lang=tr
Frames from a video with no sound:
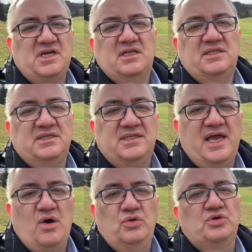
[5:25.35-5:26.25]

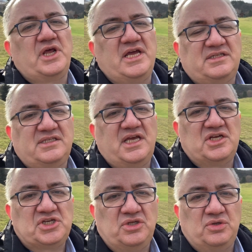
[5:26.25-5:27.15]
takdirde Onur Air'de de
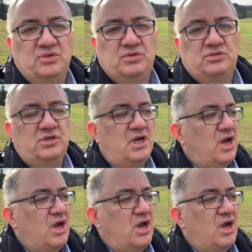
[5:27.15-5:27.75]
yaşanıyordur.